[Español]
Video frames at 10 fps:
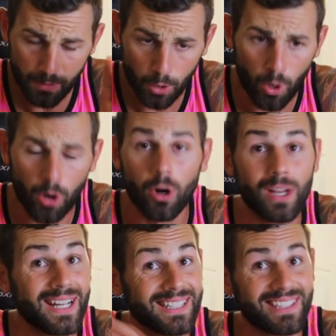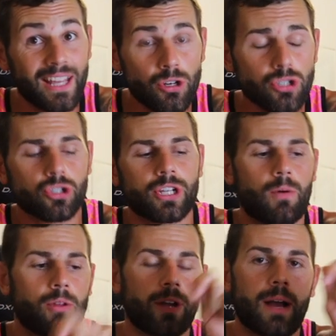Luego, o sea,
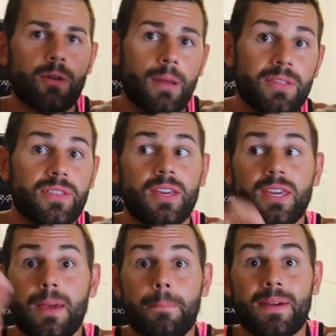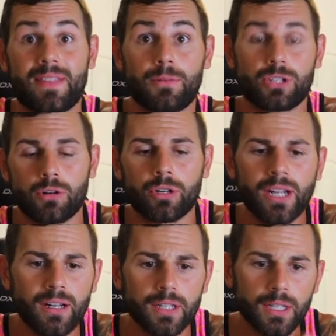cuando dejamos la bici y empezamos a
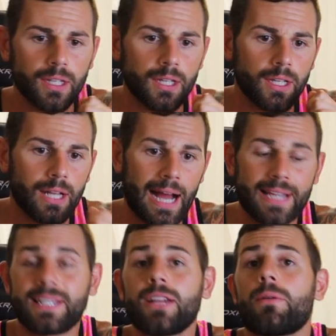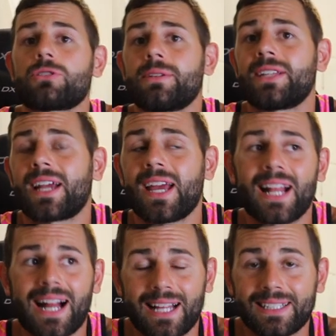correr, ahí sí que vamos a meter
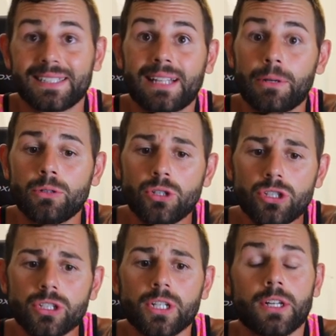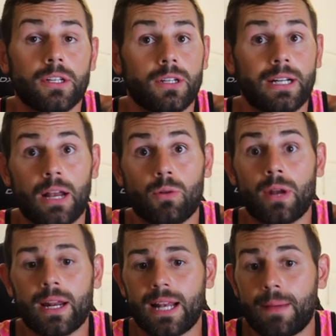gel cada 30 minutos,
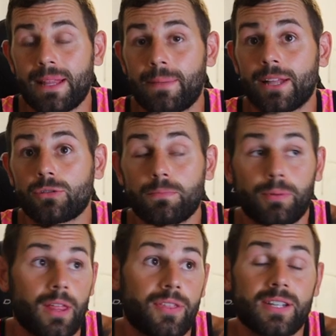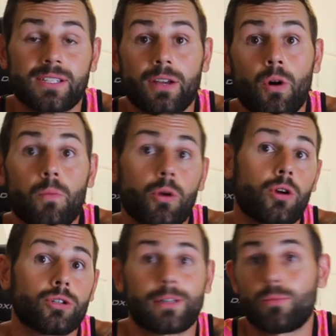calcular que la media maratón puede hacerse o muy
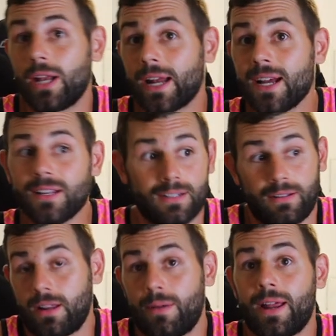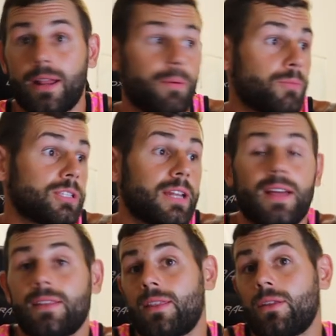corta o muy larga, que quiero que podemos
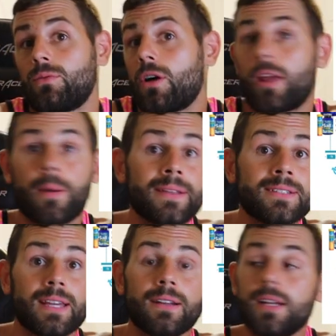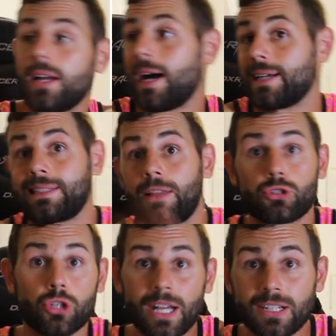tardar desde una hora 20 hasta
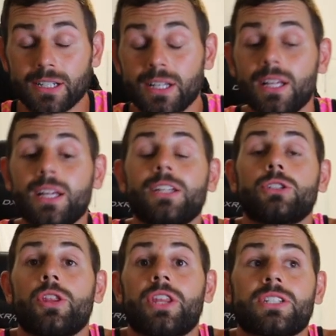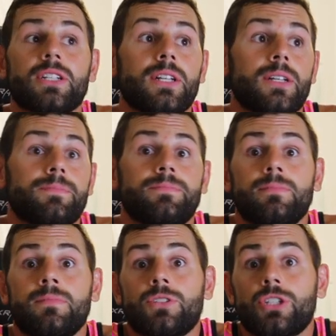dos horas, entonces,
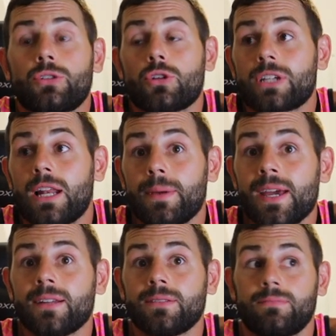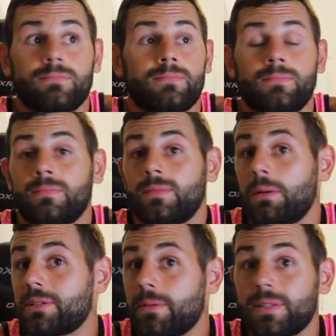mm, si todo sale bien, mm, te
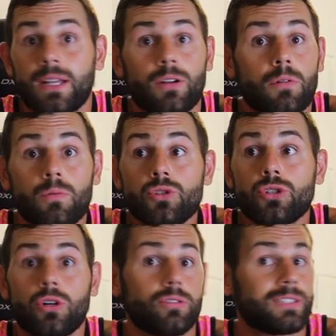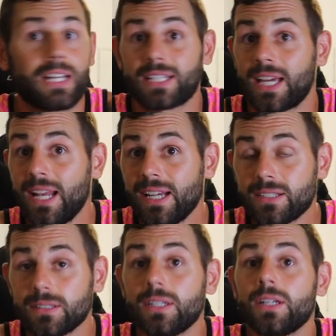vas a meter como mucho tres
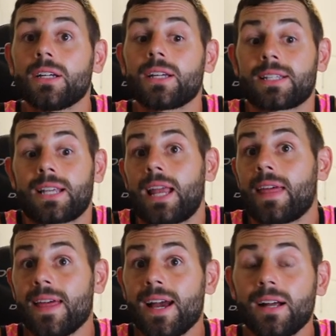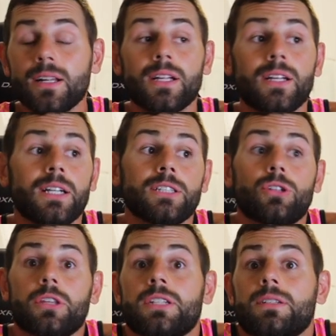geles, que esa es la idea,
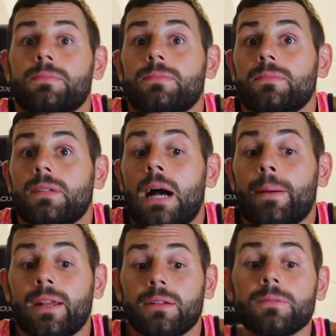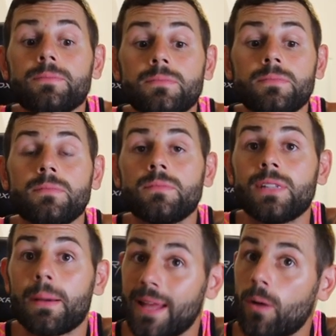entonces, a ver, mm,
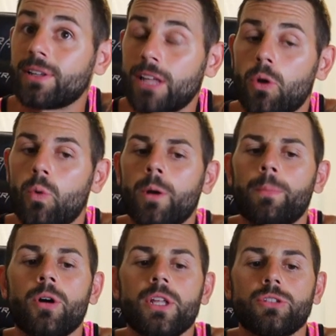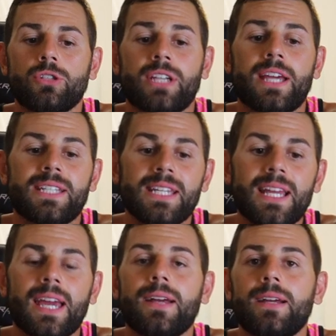debería aguantar el cuerpo, entonces ahí sí
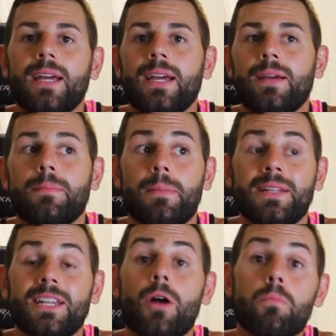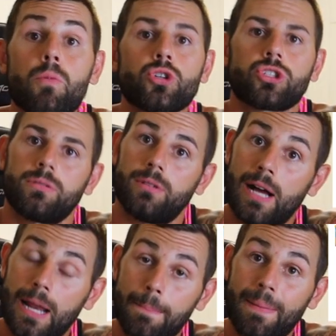que eh, me metería un boost
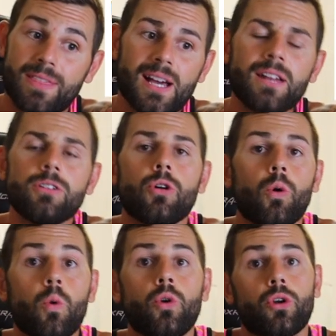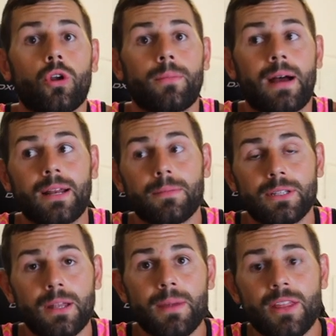al empezar, uno normal en
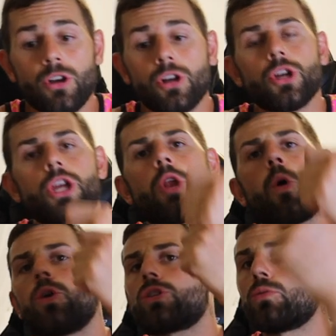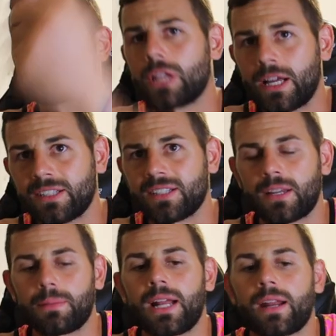intermedio y luego otro boost antes de
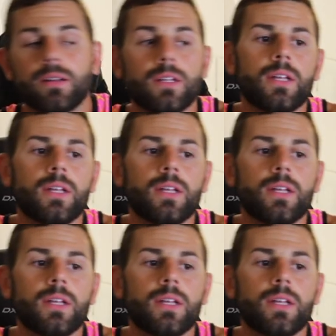terminar.